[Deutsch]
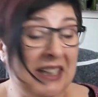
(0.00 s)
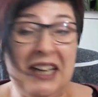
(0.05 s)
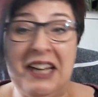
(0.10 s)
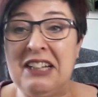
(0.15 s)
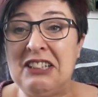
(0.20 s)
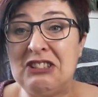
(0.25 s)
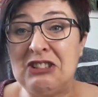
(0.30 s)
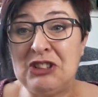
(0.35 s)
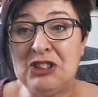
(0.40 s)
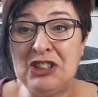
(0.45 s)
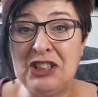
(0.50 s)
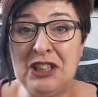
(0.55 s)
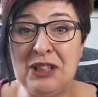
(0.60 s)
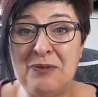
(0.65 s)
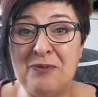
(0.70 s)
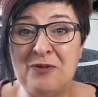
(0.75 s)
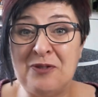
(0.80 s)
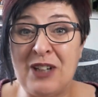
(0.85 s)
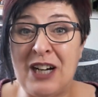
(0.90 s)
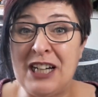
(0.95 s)

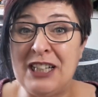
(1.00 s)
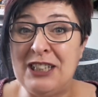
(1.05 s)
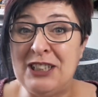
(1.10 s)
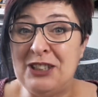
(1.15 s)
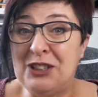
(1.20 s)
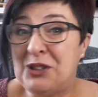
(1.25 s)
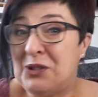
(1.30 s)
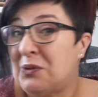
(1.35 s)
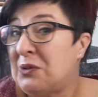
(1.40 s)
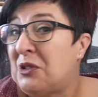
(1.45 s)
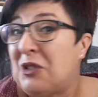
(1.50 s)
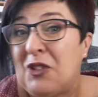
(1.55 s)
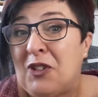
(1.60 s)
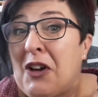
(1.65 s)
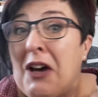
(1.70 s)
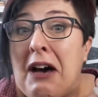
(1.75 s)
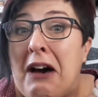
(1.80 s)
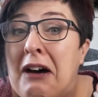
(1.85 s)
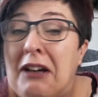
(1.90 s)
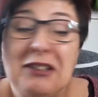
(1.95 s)
extrem weich und
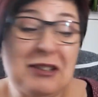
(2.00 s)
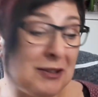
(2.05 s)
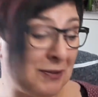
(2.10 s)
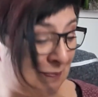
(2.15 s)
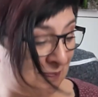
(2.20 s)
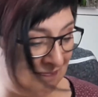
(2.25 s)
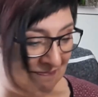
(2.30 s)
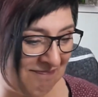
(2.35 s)
zart.